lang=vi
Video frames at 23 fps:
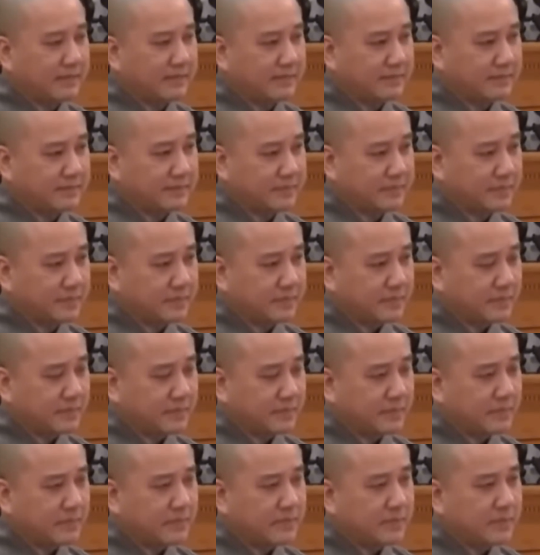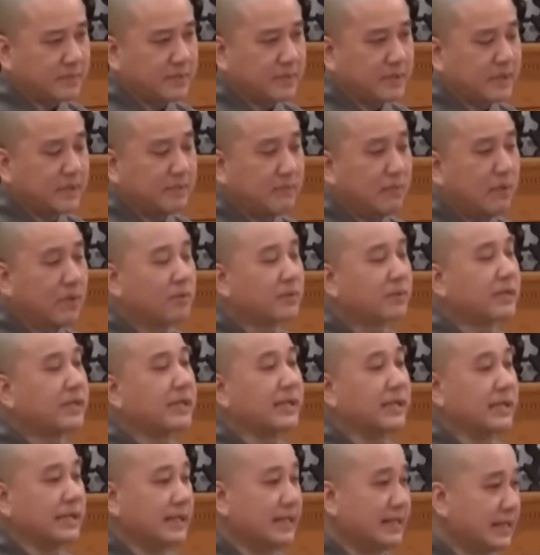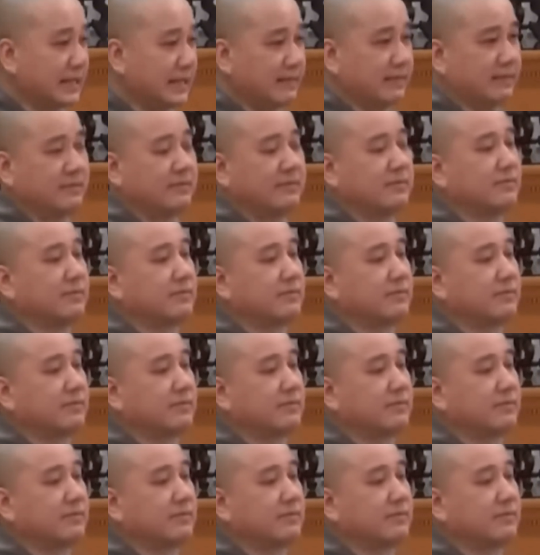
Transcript: uh, mục kiền liên